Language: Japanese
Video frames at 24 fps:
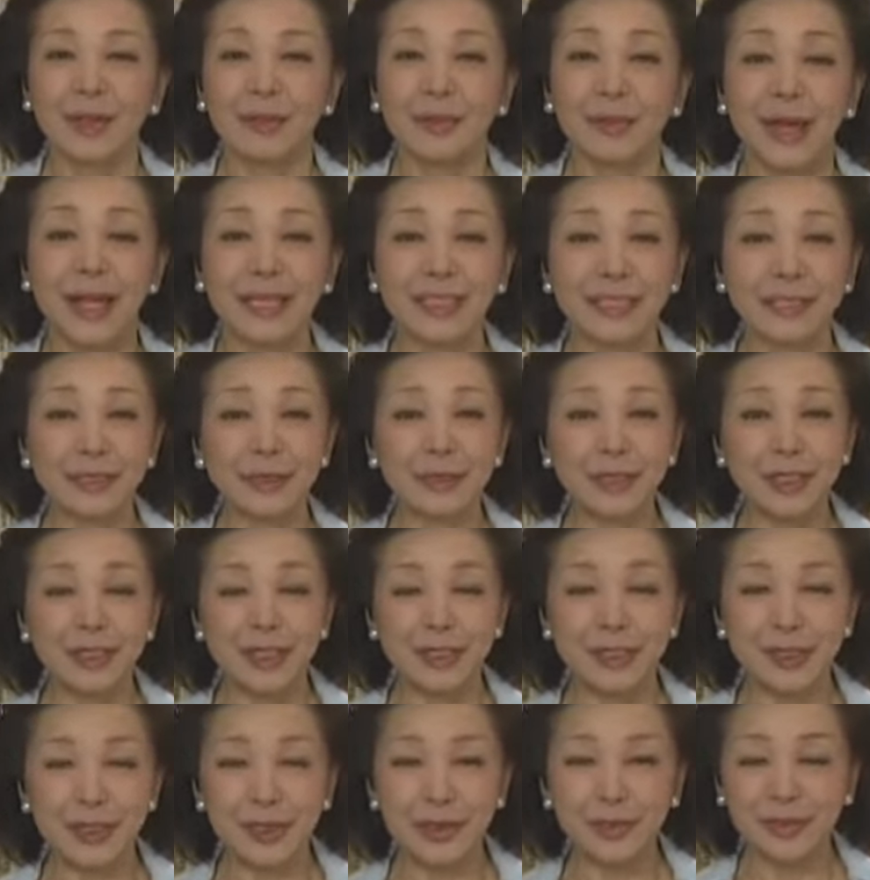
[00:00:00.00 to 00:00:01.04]
毎週
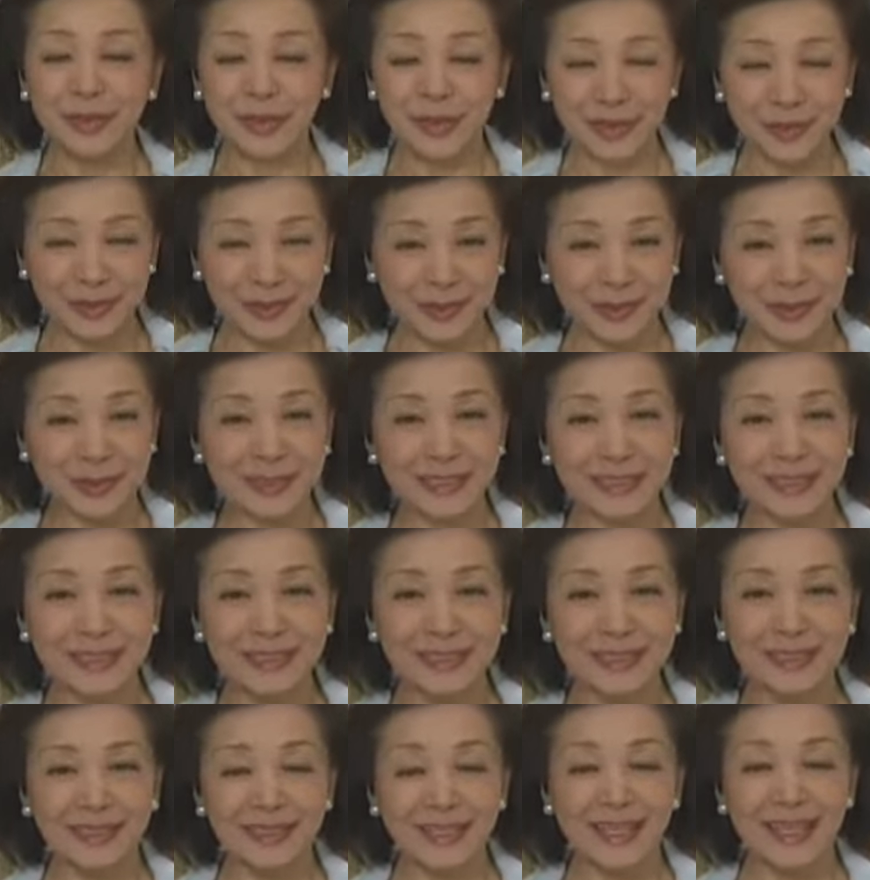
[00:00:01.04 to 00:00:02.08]
金曜日夜9時
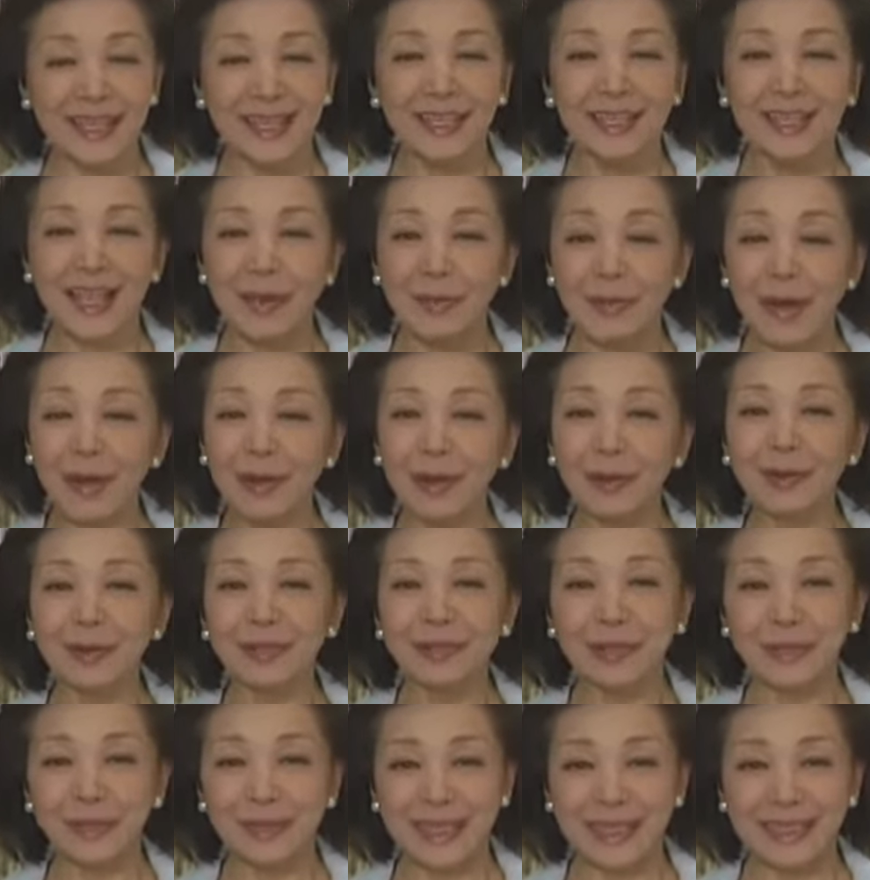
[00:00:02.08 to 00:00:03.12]
生放
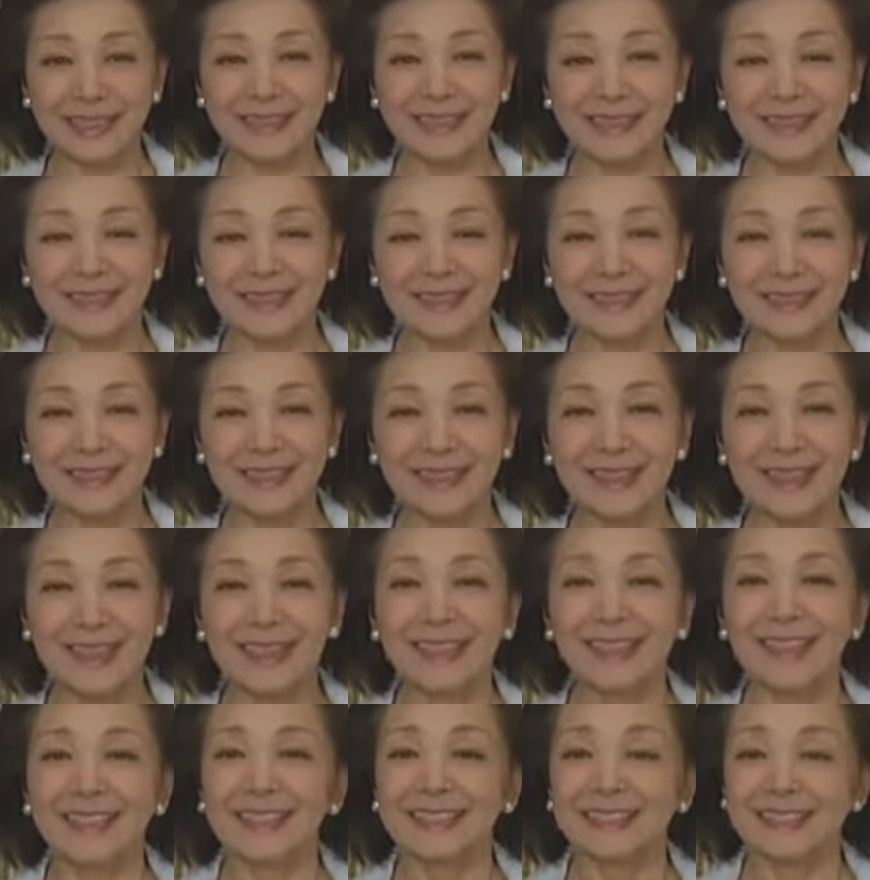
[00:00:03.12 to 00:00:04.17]
送です
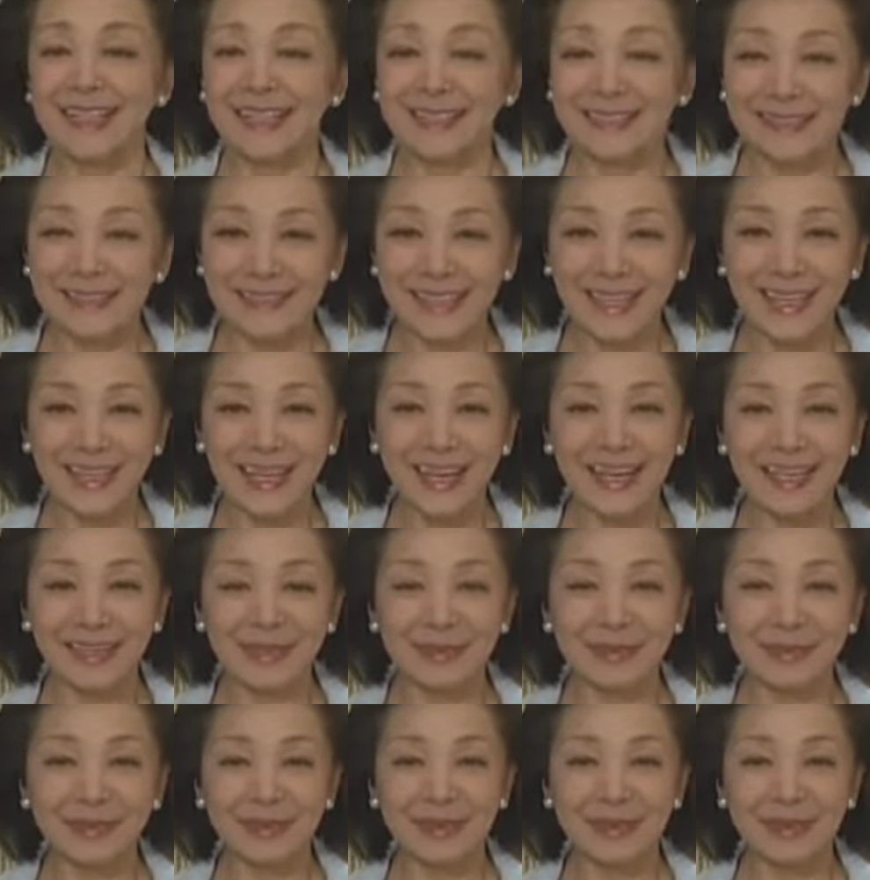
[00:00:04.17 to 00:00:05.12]
桜ライブ